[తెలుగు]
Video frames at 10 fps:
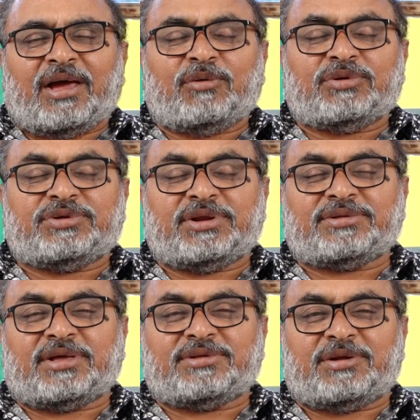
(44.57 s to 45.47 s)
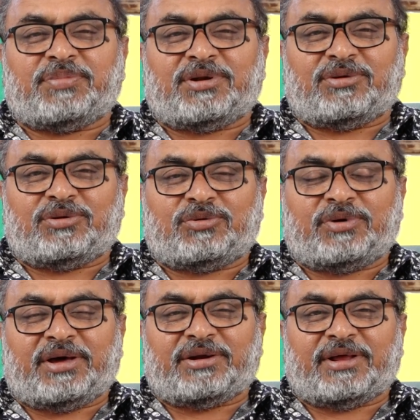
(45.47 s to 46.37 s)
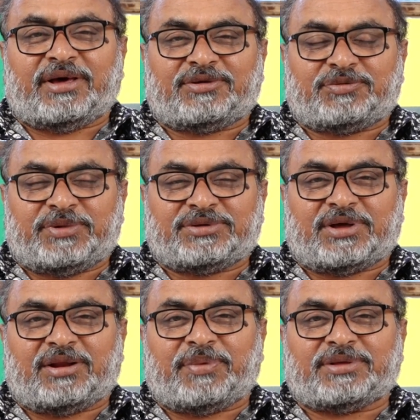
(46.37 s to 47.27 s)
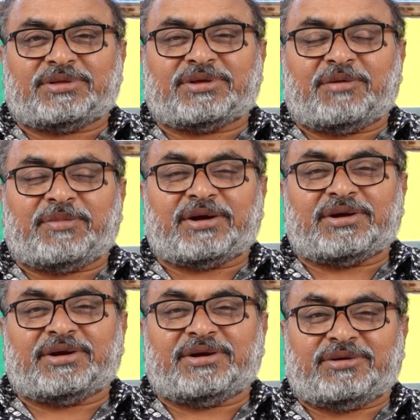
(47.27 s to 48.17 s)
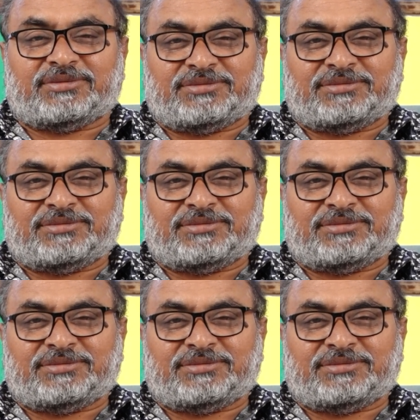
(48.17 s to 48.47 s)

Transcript: ఆ వచ్చిన సందర్భంలో కూడా ఆయన డయాస్ మీద చాలా పద్ధతిగా మాట్లాడాడు